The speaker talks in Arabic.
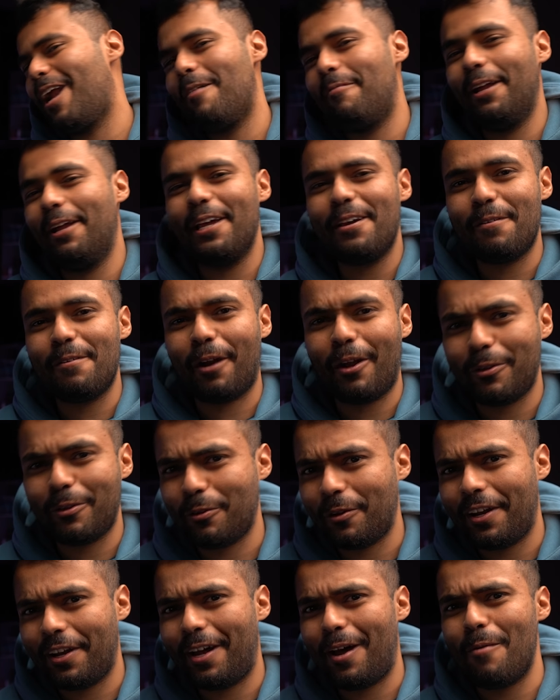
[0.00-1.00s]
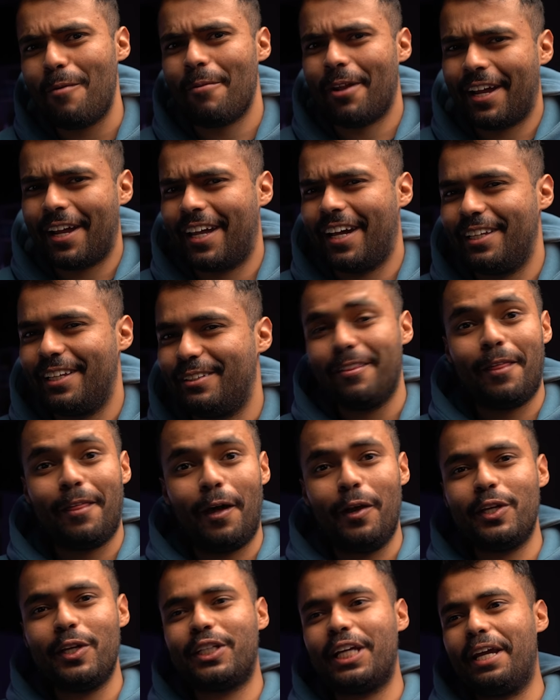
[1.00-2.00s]
السلام عليكم ورحمة الله وبركاته،
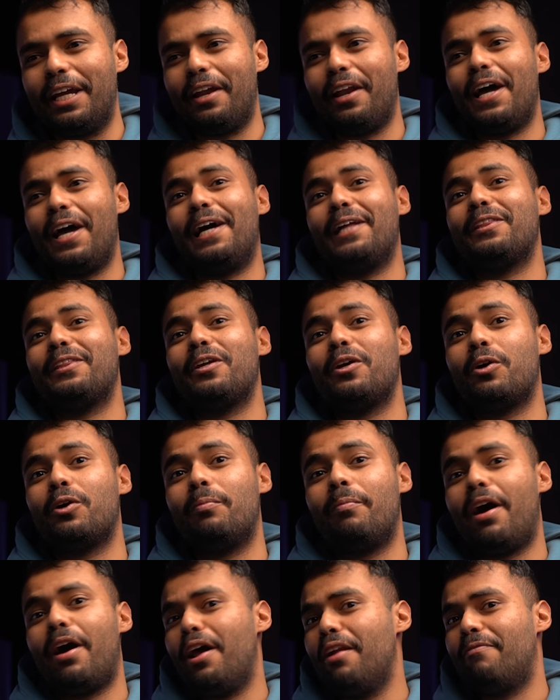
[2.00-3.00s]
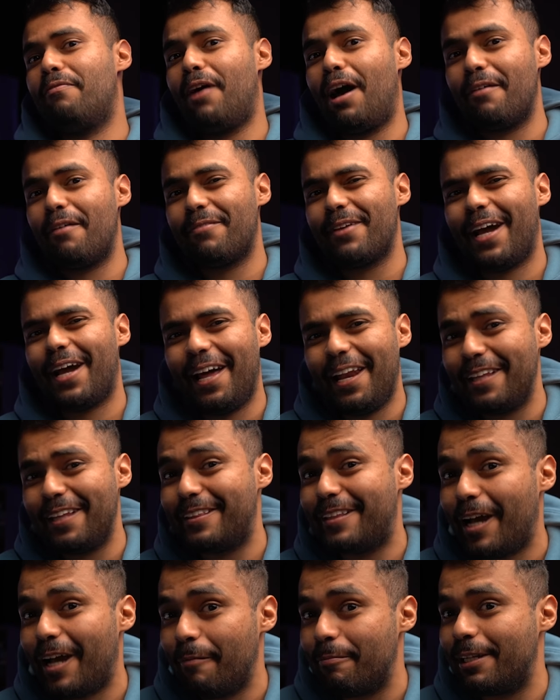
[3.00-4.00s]
ثاني شيء الله يعطيكم ألف عافية على
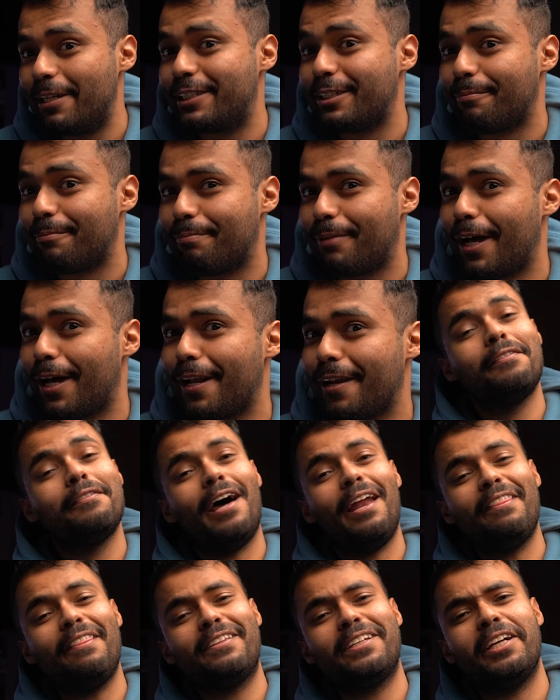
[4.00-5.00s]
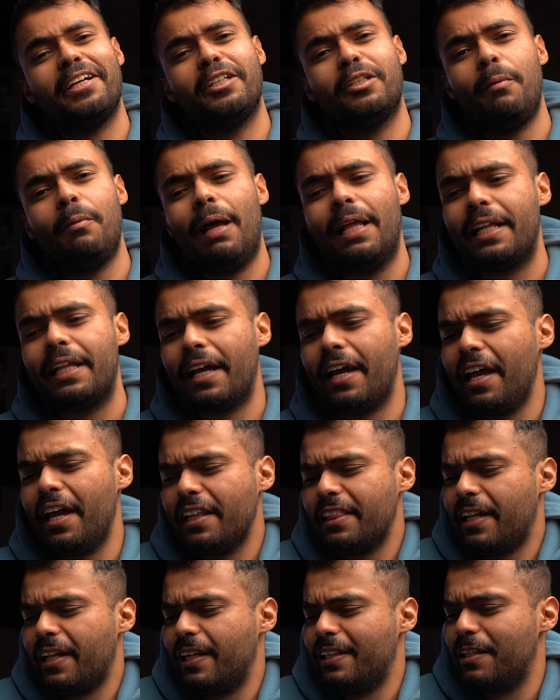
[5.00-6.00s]
الدعم الجبار، ثالث شيء يا جماعة الخير
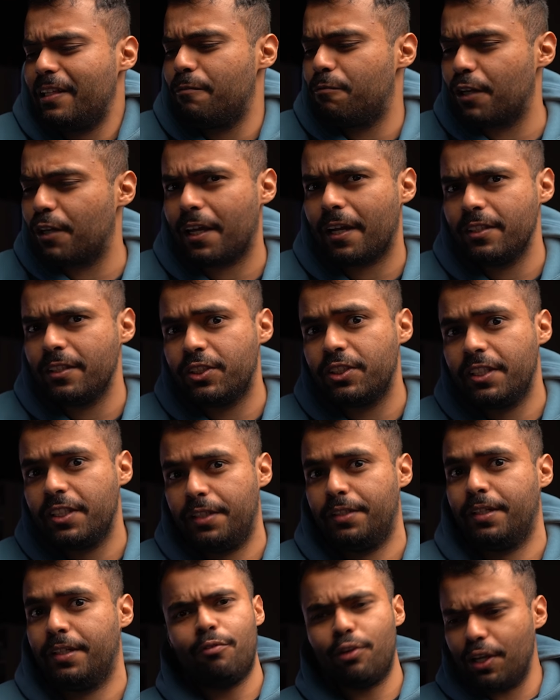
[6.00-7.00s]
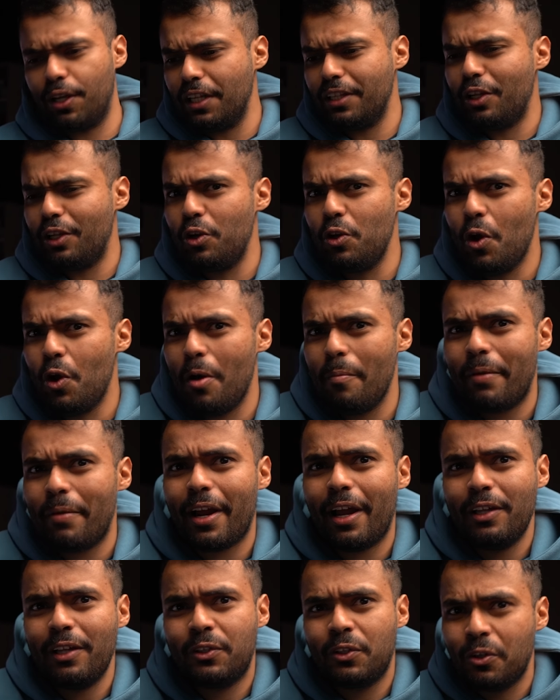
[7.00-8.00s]
طلعت لي فكرة جديدة، فكرتنا اليوم
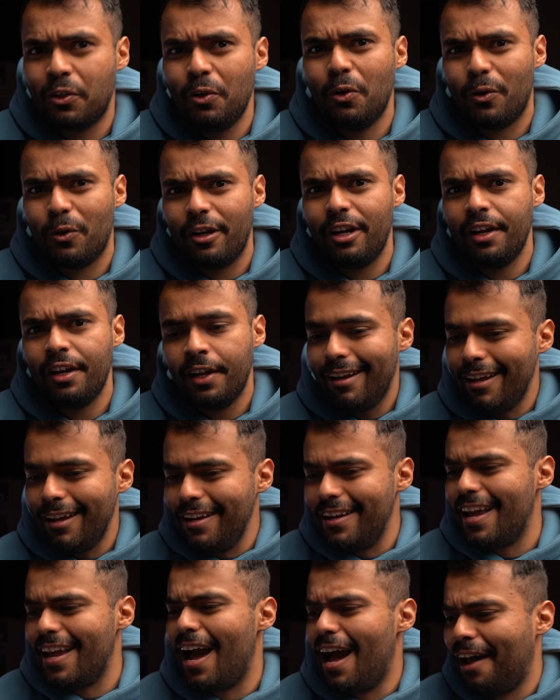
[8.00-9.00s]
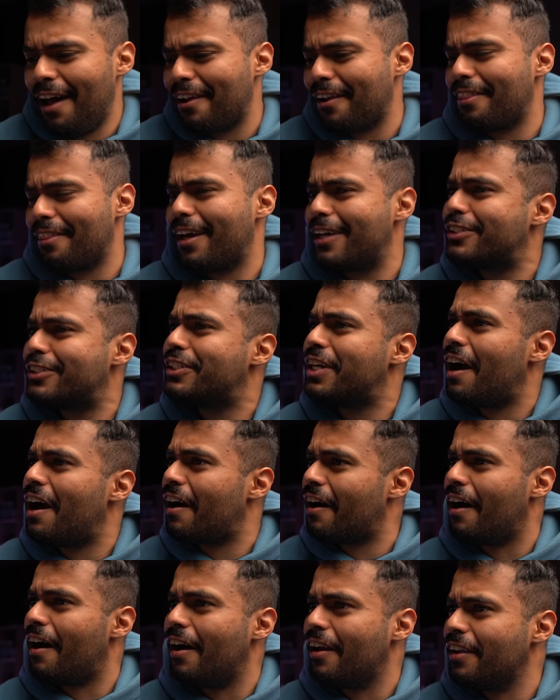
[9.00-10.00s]
راح تكون إني أعرض أشياء
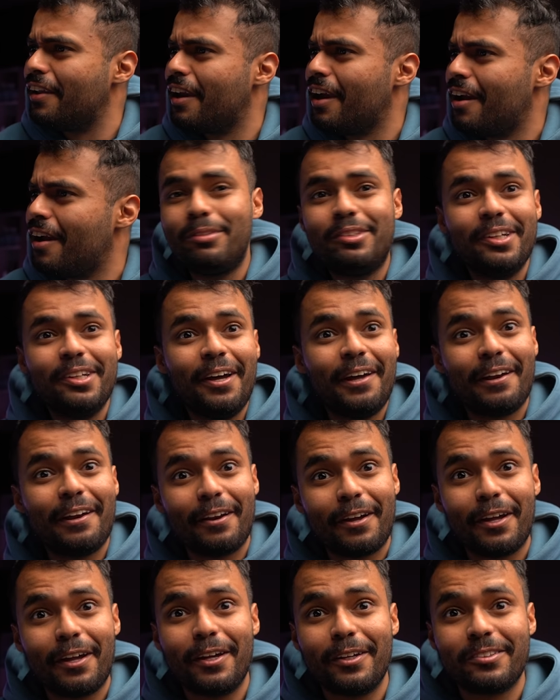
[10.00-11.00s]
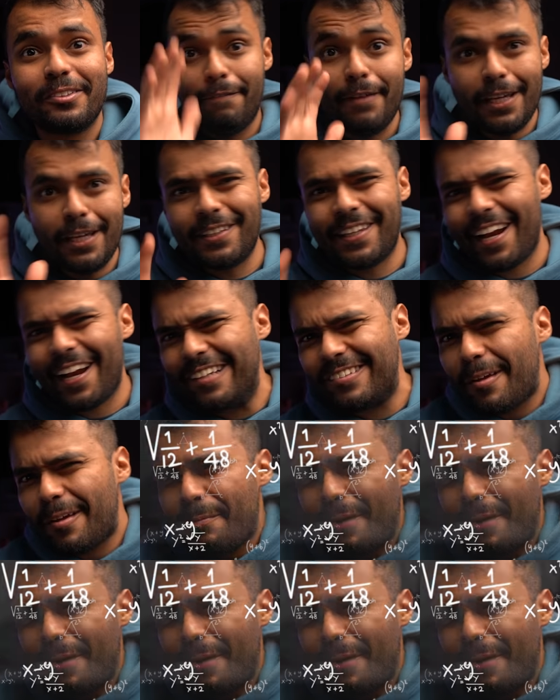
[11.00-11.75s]
غالية بسعر رخيص، في دراسة